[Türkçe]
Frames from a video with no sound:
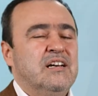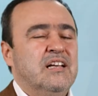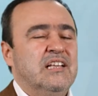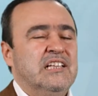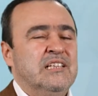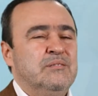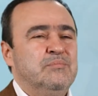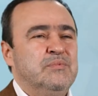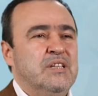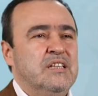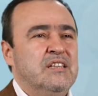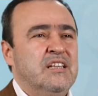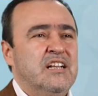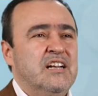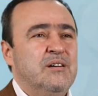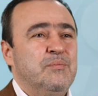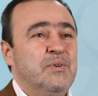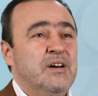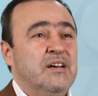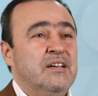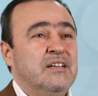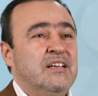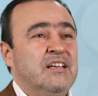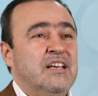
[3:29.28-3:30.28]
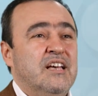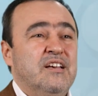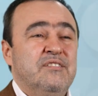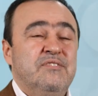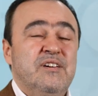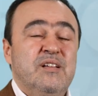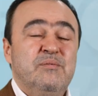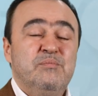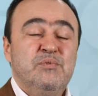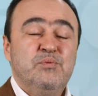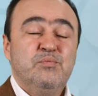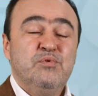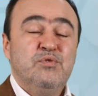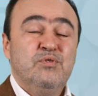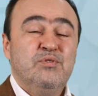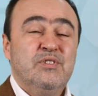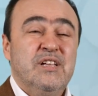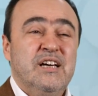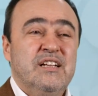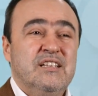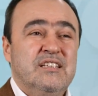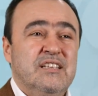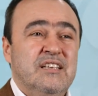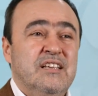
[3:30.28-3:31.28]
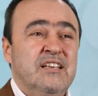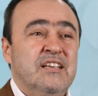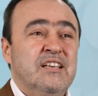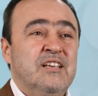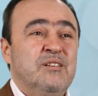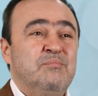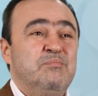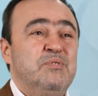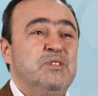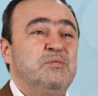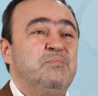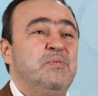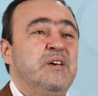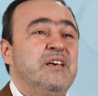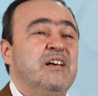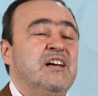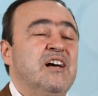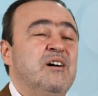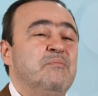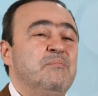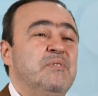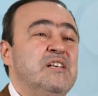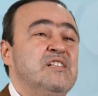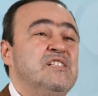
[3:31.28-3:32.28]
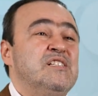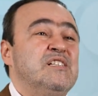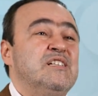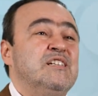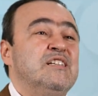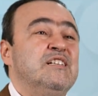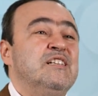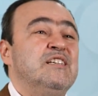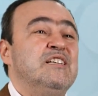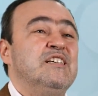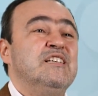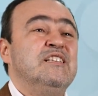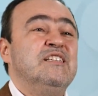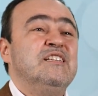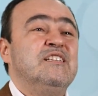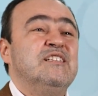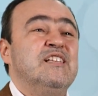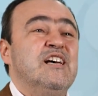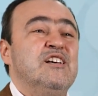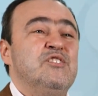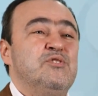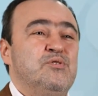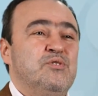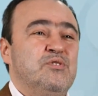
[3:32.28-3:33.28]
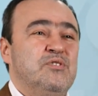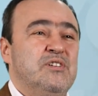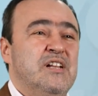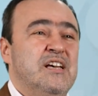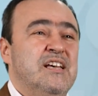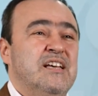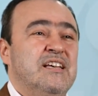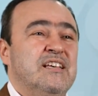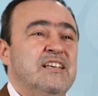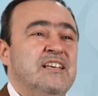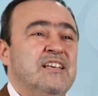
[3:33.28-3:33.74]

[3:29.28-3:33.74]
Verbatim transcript: kalalım dediler ama Efendimiz buyurdular ki bir peygambere zırhını giydikten sonra